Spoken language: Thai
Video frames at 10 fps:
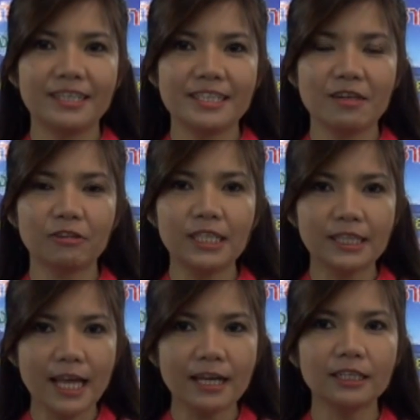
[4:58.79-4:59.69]
นะเจ้าตี
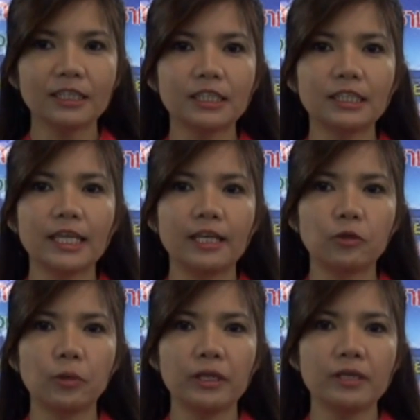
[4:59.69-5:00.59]
ตั้งขึ้นเอง
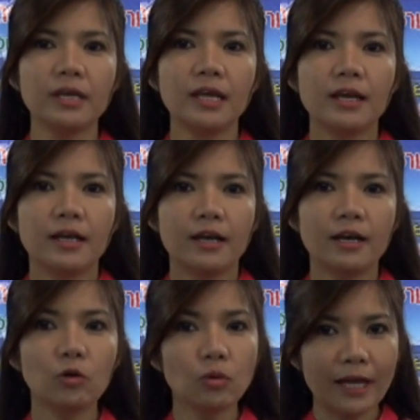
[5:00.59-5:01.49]
โดย
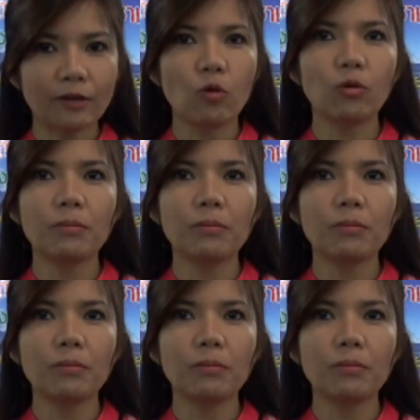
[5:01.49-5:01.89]
ลูกหลานของค